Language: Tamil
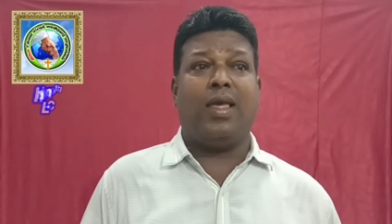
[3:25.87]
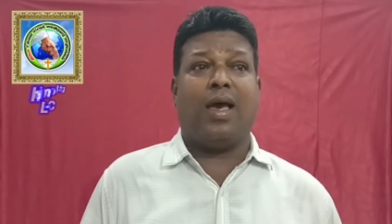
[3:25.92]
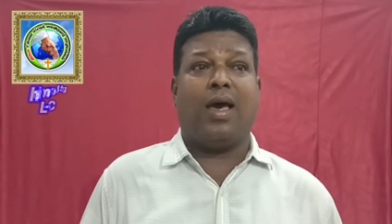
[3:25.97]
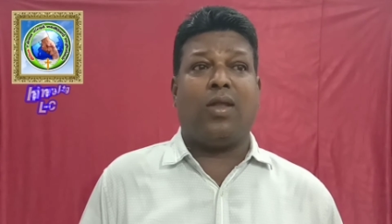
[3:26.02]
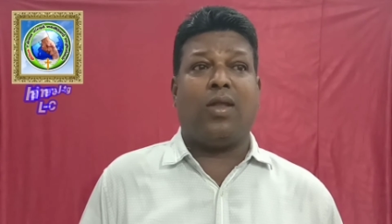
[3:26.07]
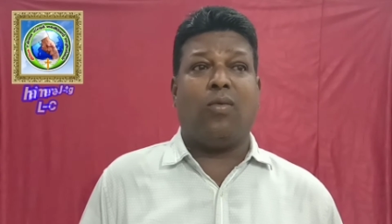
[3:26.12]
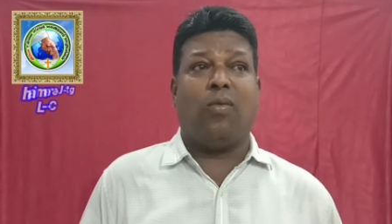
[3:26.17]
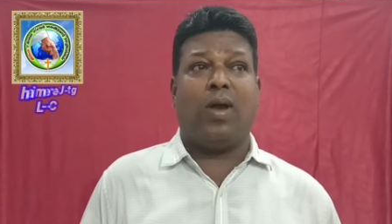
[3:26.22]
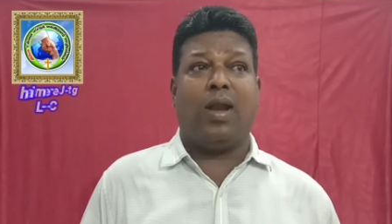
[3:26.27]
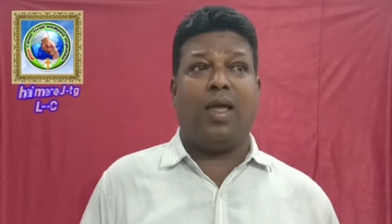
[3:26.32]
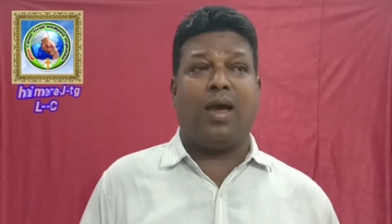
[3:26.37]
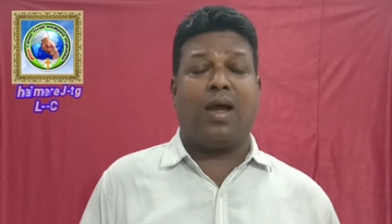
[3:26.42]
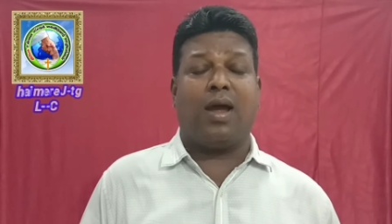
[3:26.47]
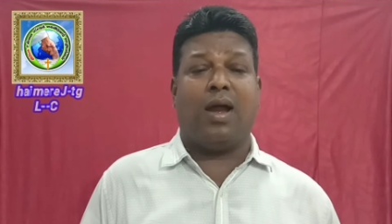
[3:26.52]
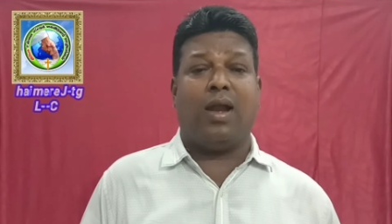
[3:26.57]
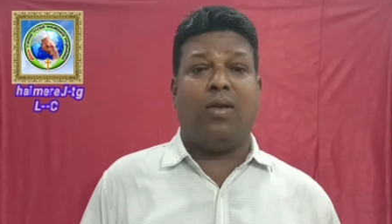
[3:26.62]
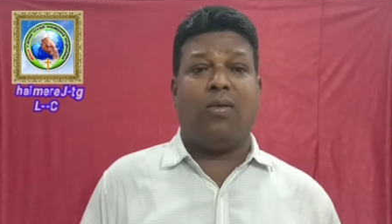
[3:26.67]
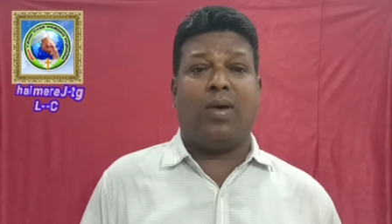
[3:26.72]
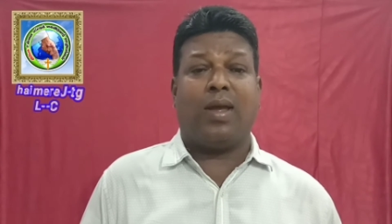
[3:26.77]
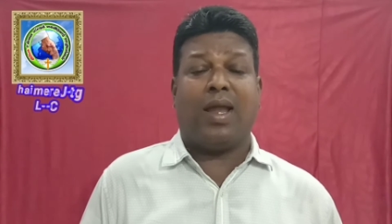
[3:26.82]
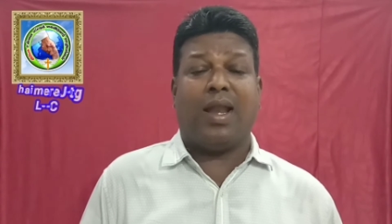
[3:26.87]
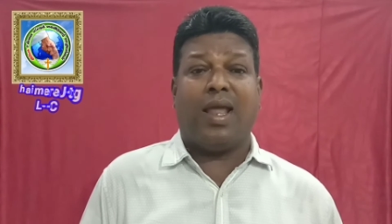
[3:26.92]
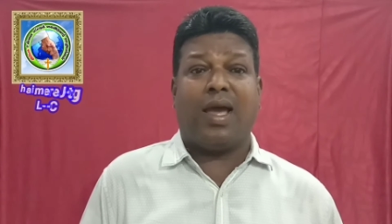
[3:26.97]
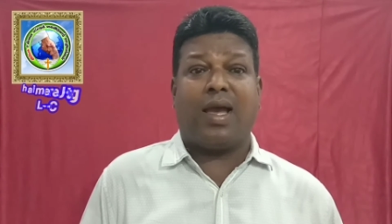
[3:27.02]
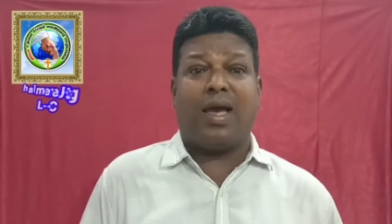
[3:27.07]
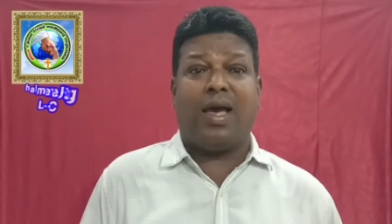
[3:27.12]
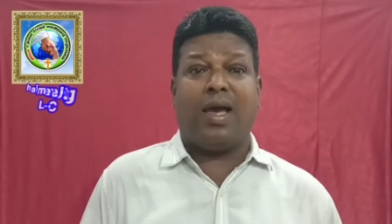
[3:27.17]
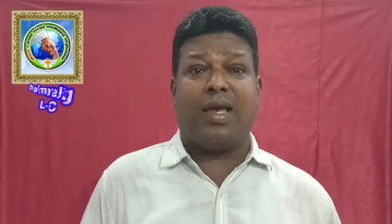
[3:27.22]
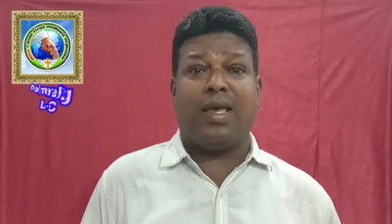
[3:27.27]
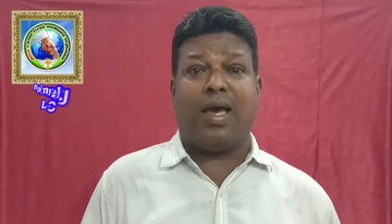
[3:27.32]
யார் வழக்காடுவா
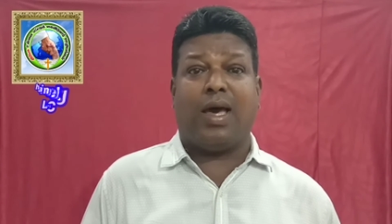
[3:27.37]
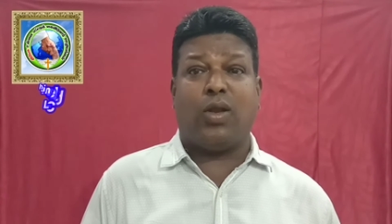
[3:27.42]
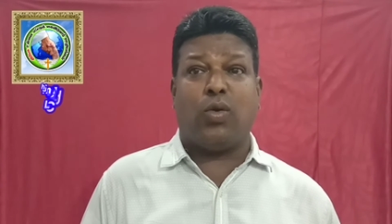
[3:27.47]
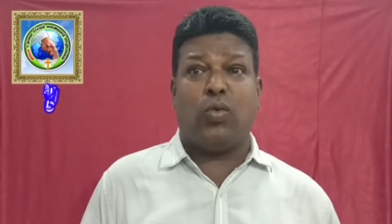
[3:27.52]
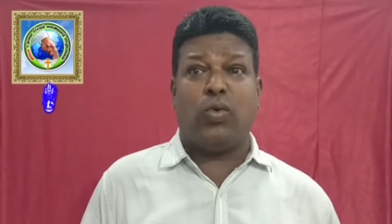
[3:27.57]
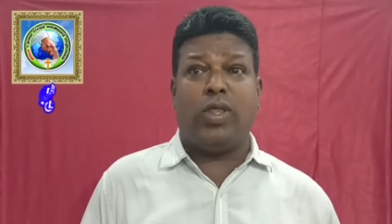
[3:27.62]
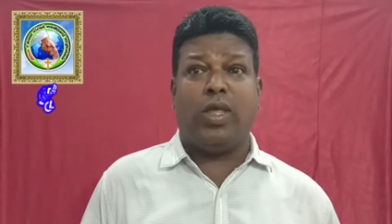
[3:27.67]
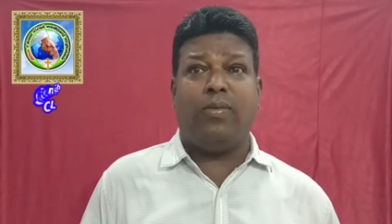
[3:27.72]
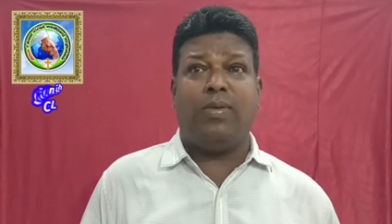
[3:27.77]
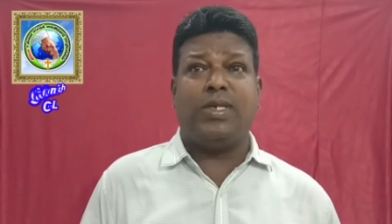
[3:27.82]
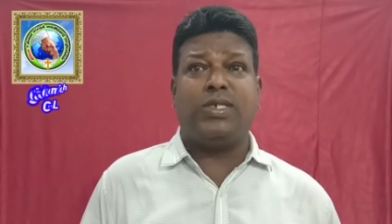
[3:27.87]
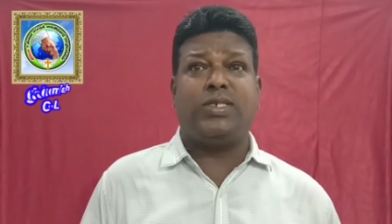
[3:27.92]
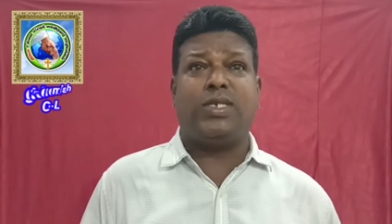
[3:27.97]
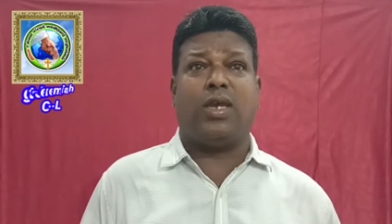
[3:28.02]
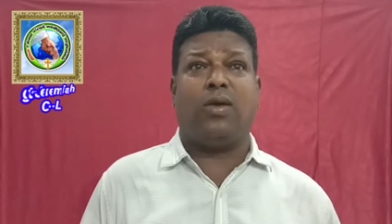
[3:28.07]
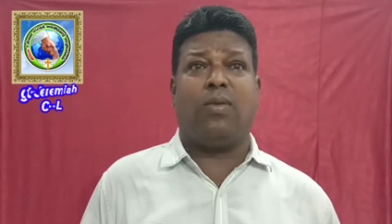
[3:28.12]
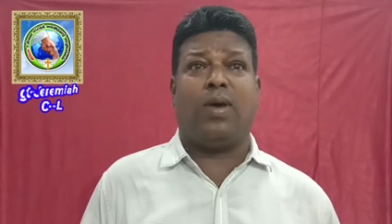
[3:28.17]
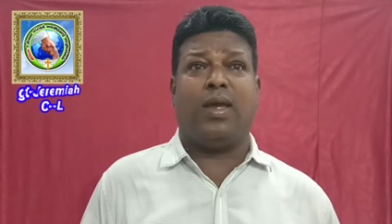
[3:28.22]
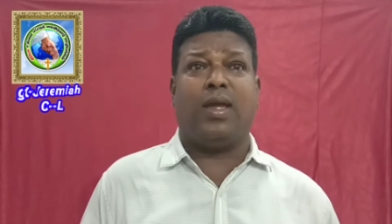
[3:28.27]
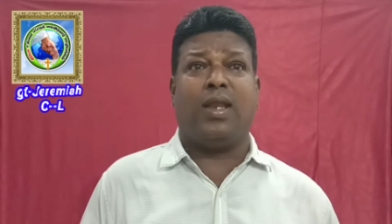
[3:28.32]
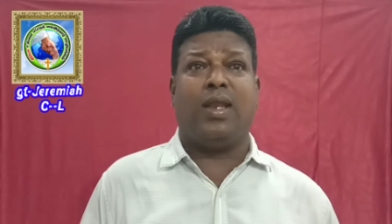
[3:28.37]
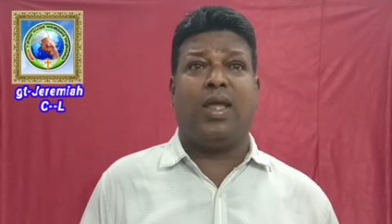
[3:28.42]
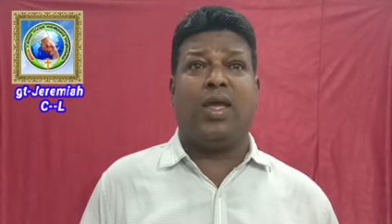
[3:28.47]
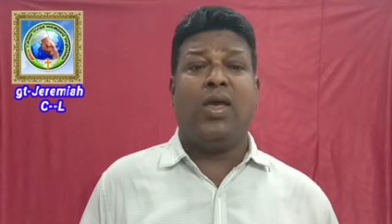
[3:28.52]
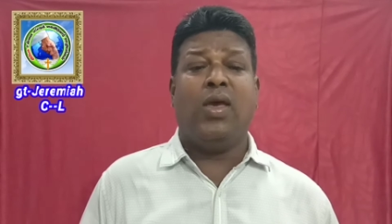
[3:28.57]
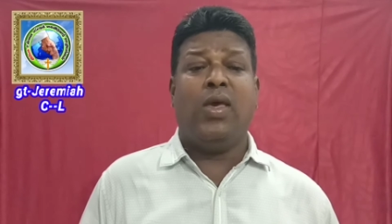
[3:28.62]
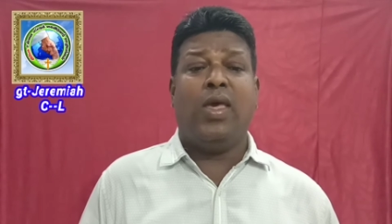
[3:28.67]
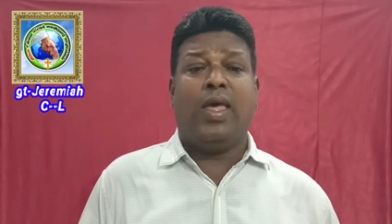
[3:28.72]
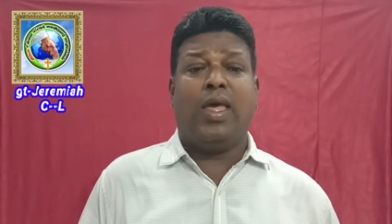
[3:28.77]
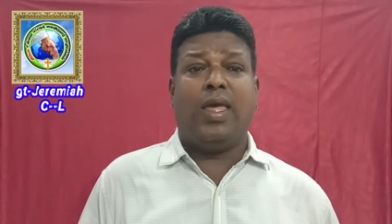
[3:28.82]
எனக்காக யார் உதவி செய்வா என்று
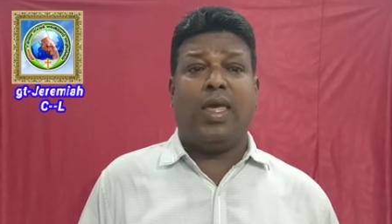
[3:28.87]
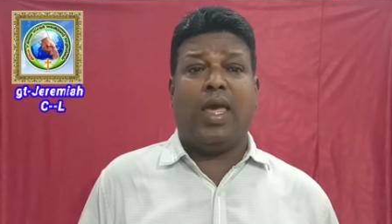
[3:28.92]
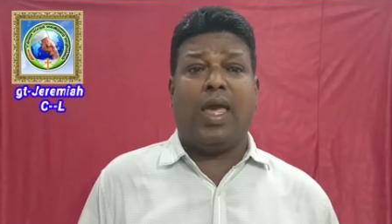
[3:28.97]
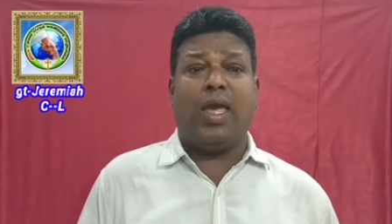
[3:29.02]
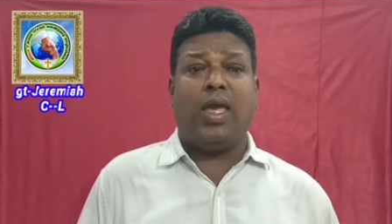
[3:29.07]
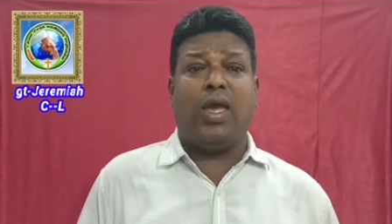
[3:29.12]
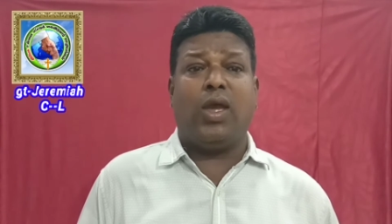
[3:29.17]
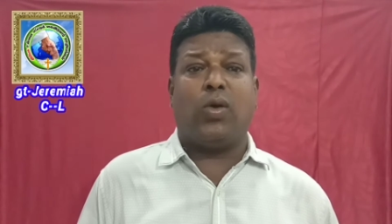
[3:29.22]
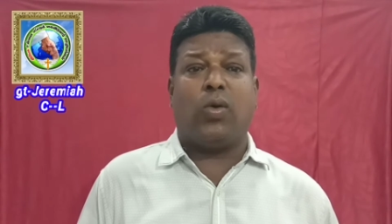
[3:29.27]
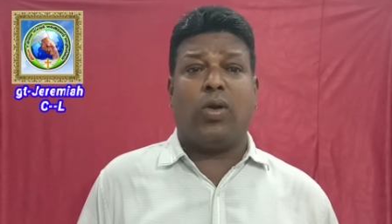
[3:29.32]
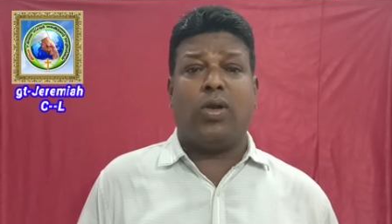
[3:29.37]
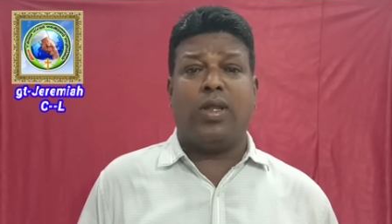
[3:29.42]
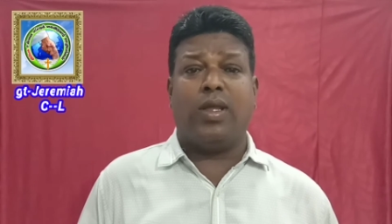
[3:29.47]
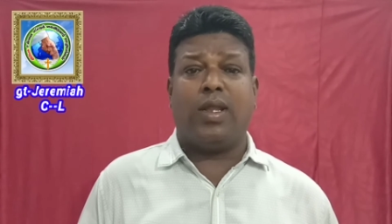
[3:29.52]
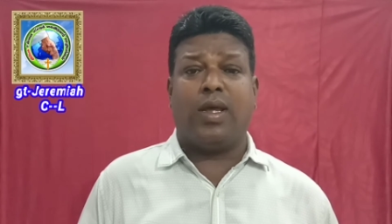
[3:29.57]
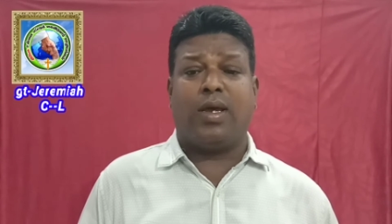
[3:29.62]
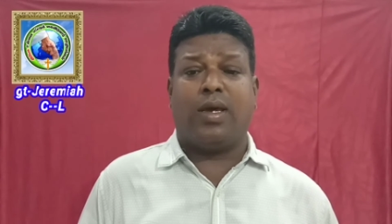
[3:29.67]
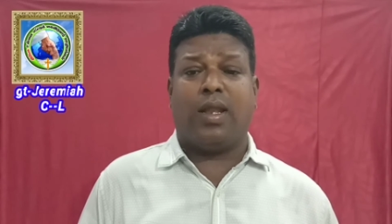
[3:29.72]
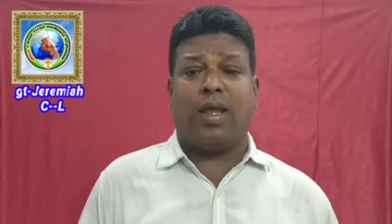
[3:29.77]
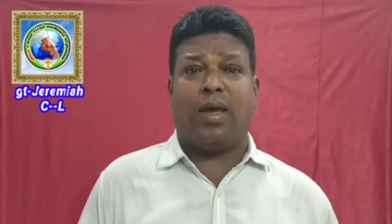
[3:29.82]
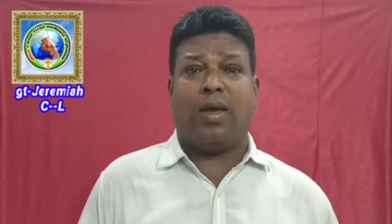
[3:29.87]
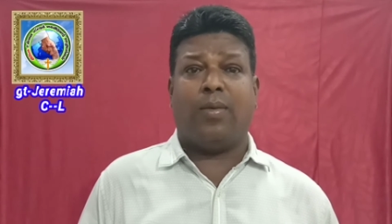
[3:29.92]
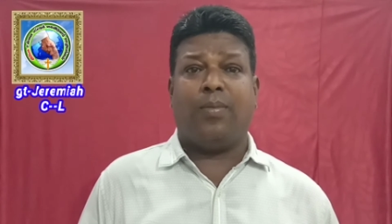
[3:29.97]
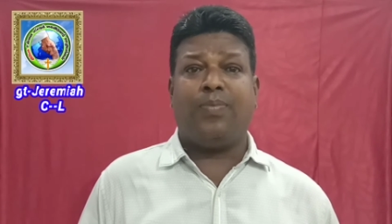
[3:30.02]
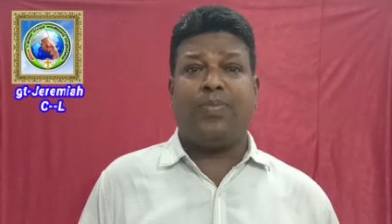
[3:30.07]
ஏங்கி கொண்டிருக்கிற